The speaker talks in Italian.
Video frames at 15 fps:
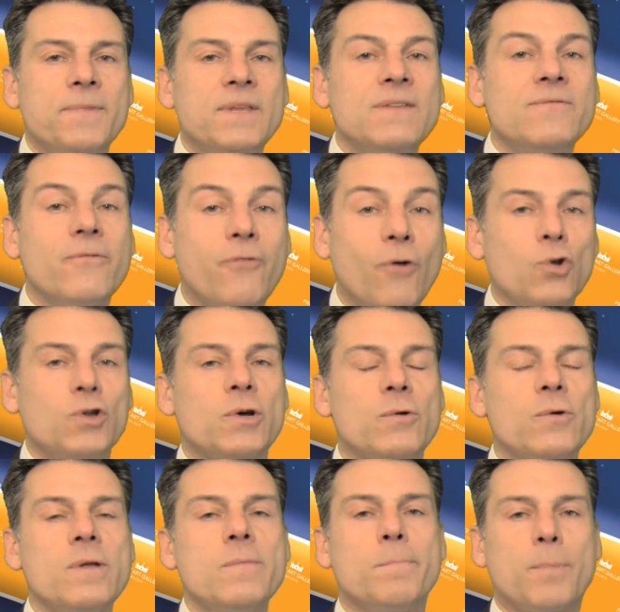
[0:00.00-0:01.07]
infondere
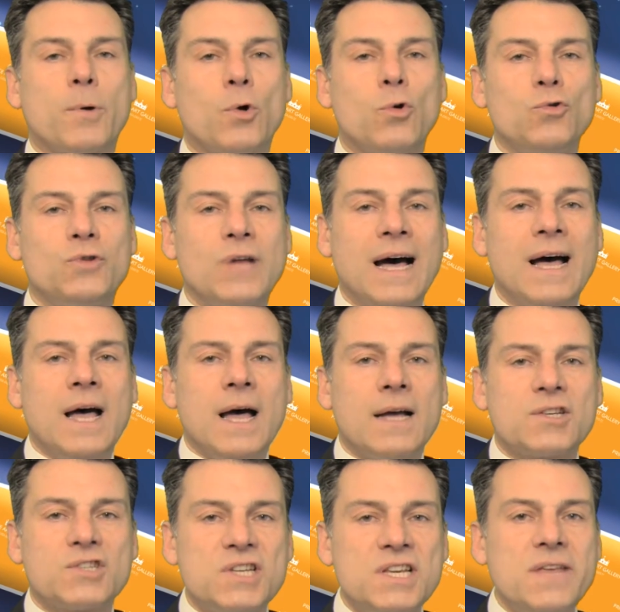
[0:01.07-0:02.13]
un'impronta
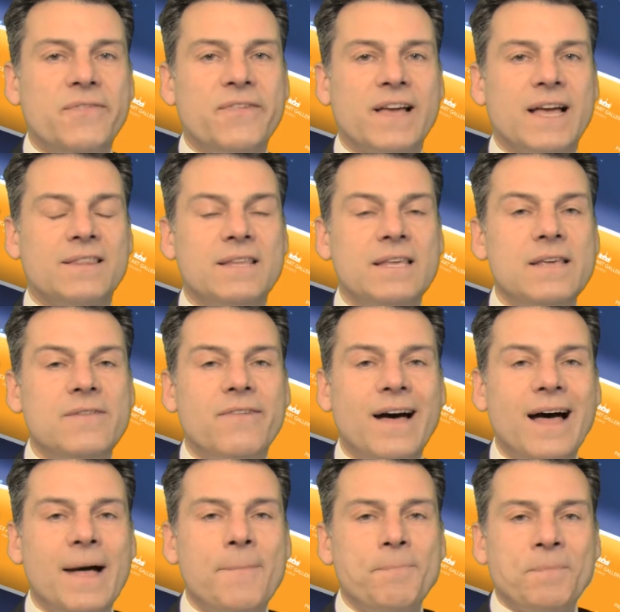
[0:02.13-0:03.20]
eh,
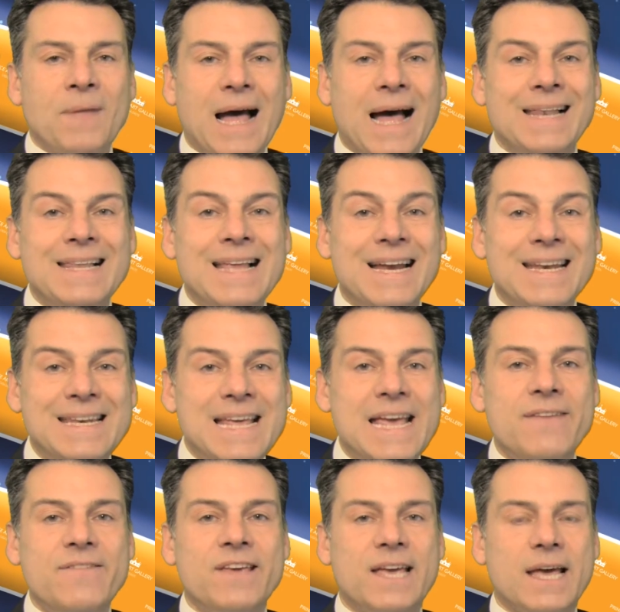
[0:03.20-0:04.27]
significativa agli
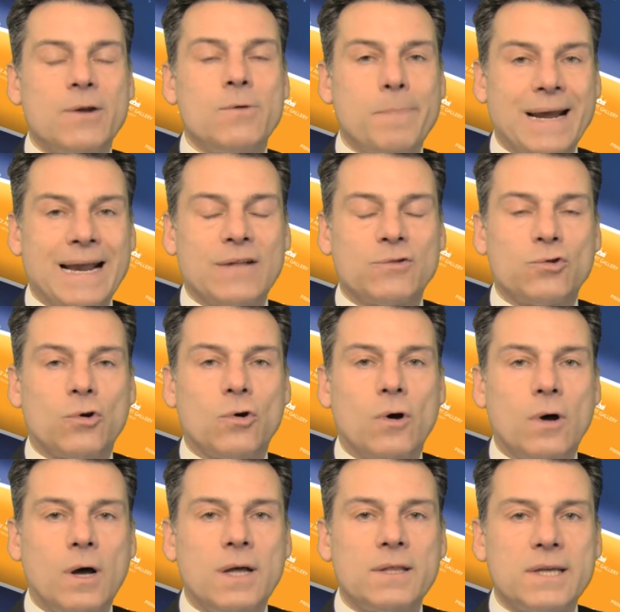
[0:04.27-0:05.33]
allievi che hanno imparato
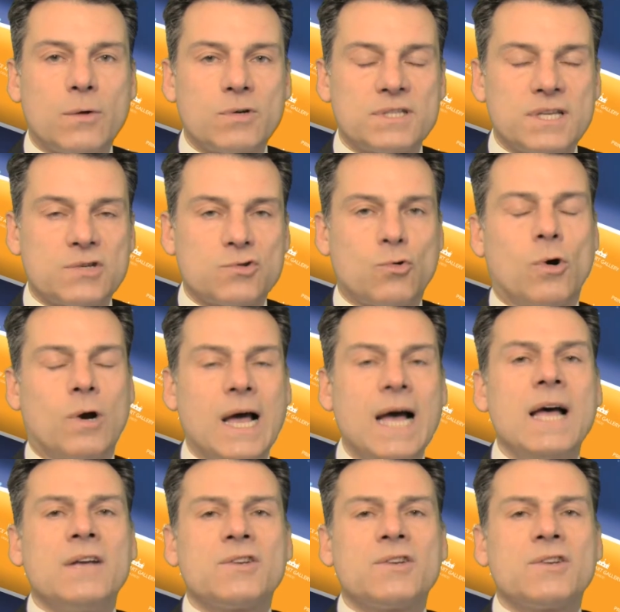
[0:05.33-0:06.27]
eh, da questa scuola.